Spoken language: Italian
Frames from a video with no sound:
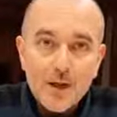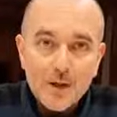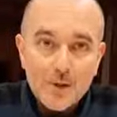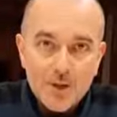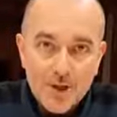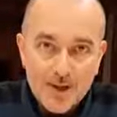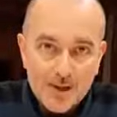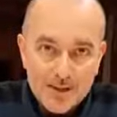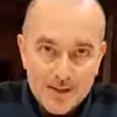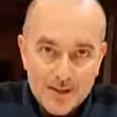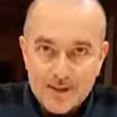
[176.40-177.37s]
riuscire a
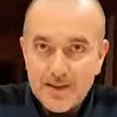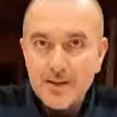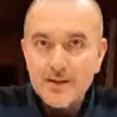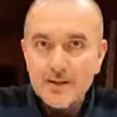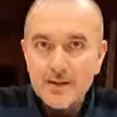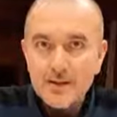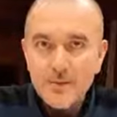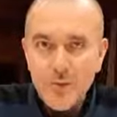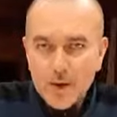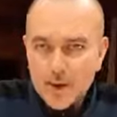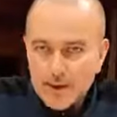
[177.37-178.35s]
resistere a tanta
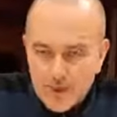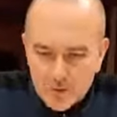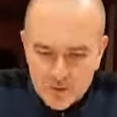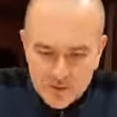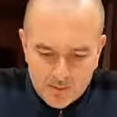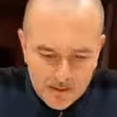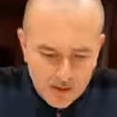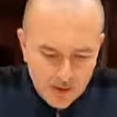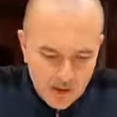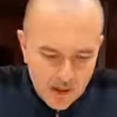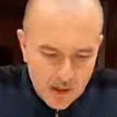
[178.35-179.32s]
furia, intanto
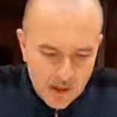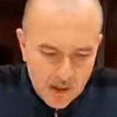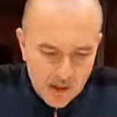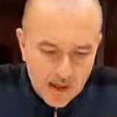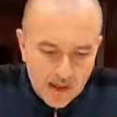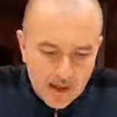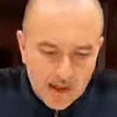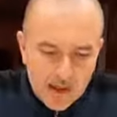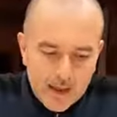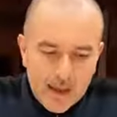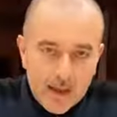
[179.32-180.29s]
sapendo che
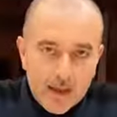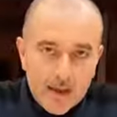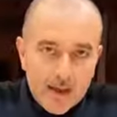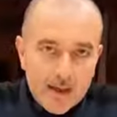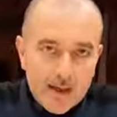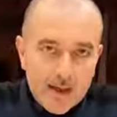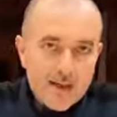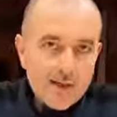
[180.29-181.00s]
anche eh, la